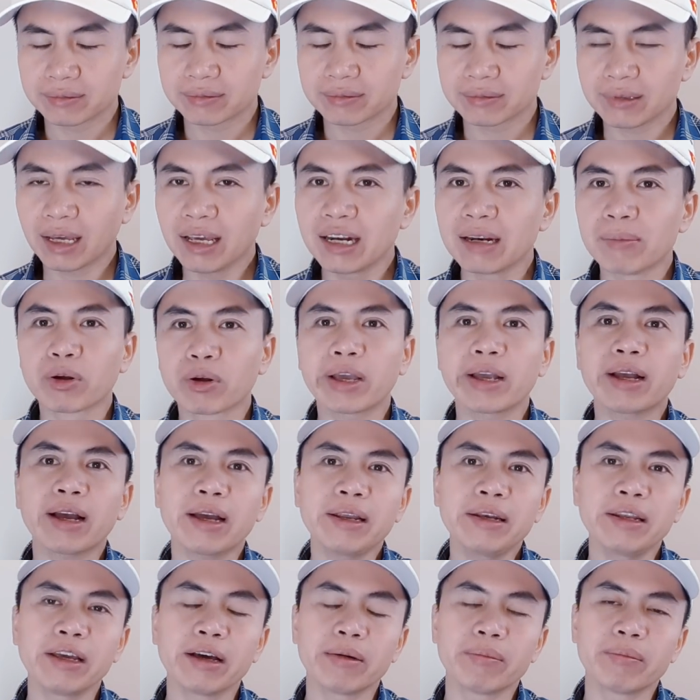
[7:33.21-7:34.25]
đây là một cái
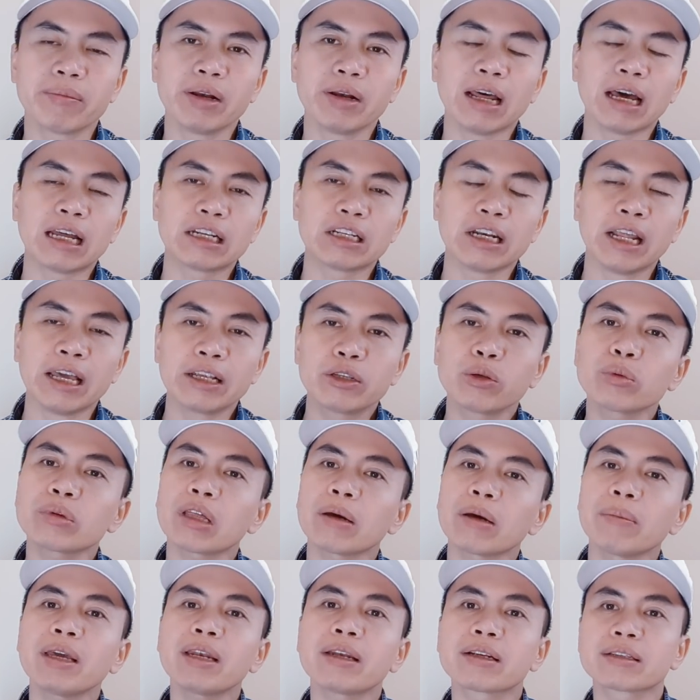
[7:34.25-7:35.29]
khái niệm để, để chúng
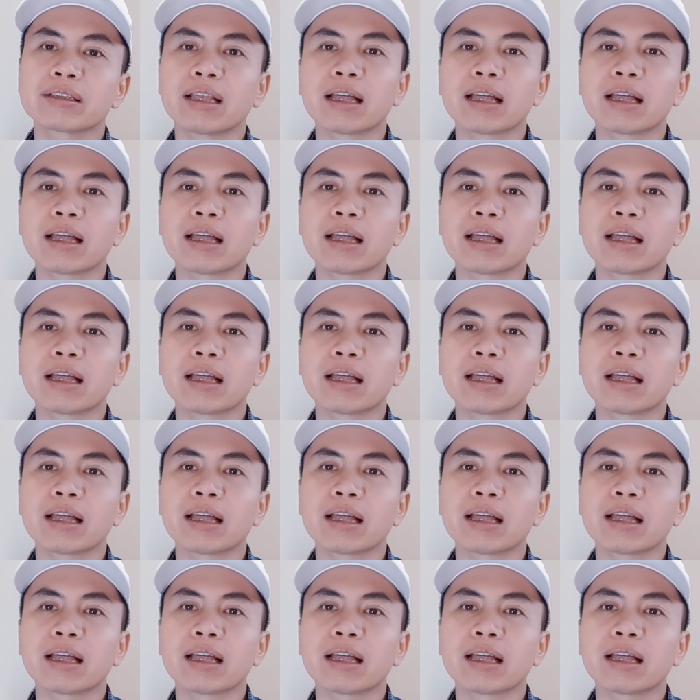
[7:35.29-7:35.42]
ta biết được